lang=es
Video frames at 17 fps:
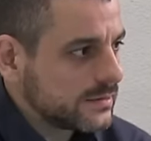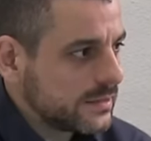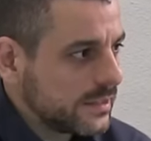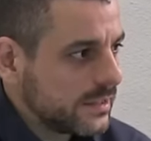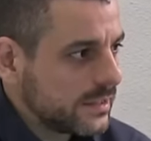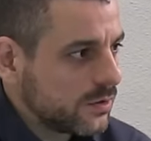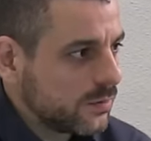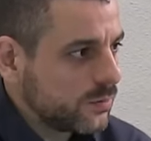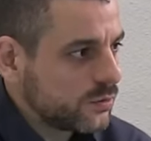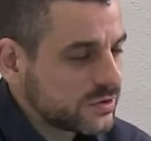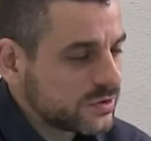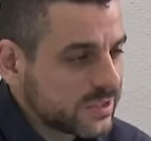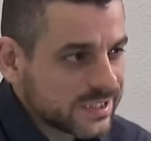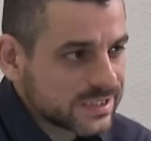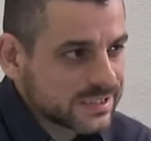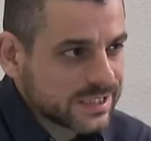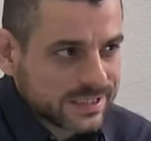tiene como
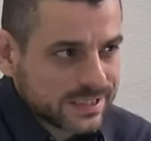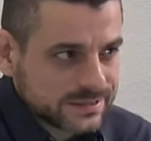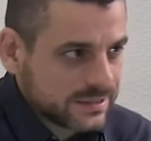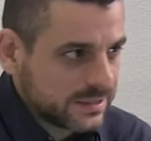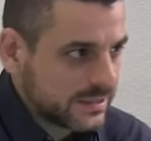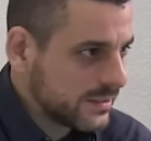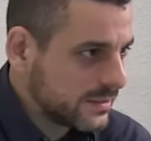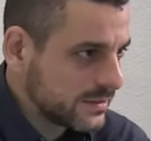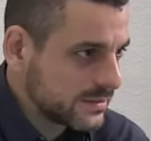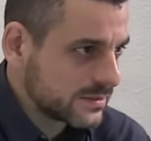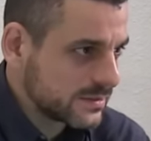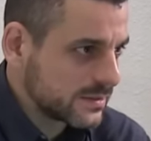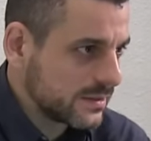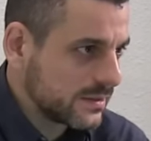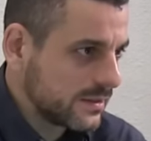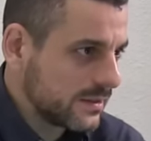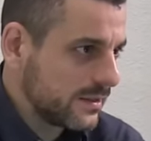tres grandes